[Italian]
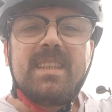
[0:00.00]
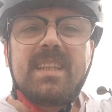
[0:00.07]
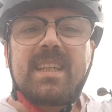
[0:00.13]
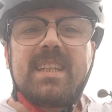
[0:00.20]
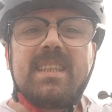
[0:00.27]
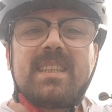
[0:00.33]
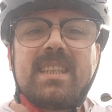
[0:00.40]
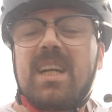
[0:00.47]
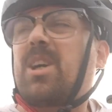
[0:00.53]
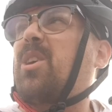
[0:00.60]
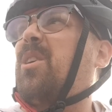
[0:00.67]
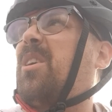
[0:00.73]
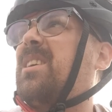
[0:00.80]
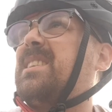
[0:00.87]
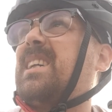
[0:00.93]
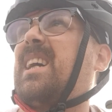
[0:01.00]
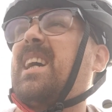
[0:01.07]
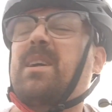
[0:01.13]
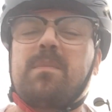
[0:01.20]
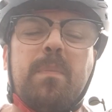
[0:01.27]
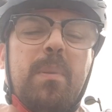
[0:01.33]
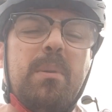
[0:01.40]
chissà cosa
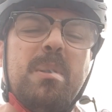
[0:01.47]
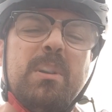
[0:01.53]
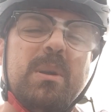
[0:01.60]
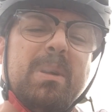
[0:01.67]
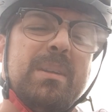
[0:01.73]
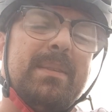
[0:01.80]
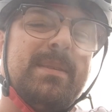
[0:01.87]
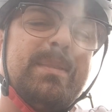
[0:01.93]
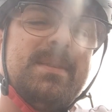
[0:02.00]
ecco eh.